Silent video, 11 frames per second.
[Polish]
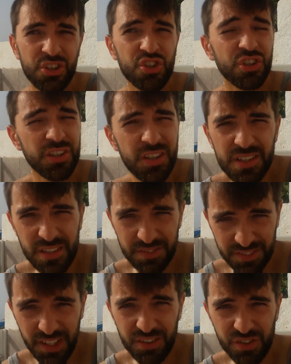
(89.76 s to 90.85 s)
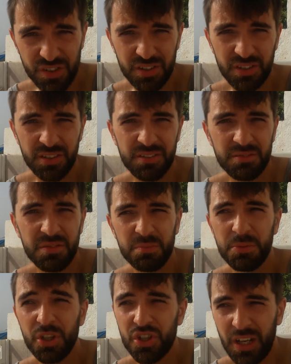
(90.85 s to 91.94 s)
Czynniki zewnętrzne,
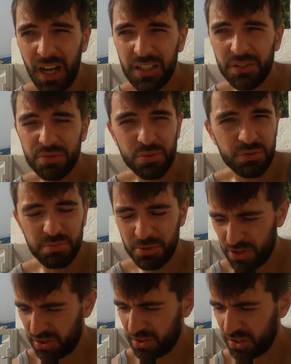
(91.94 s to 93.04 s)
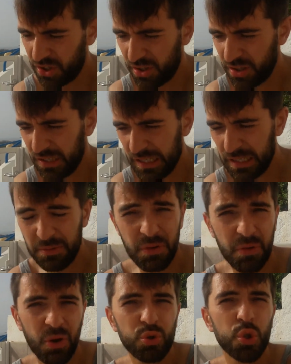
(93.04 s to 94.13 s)
mieszkanie, w którym mieszkasz,
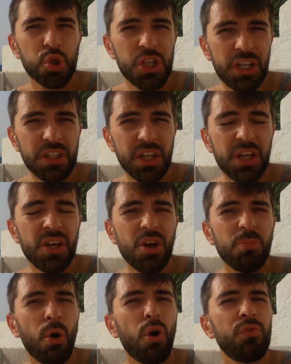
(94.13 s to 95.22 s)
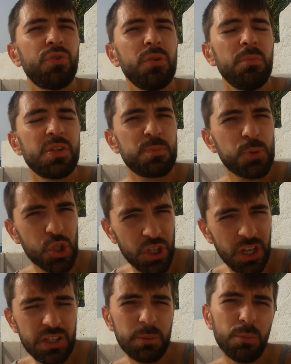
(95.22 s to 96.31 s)
e, otoczenie mogą w tym
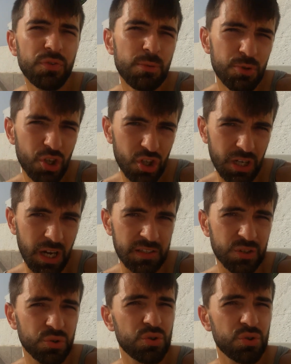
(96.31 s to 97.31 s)
sprzyjać albo w tym przeszkadzać.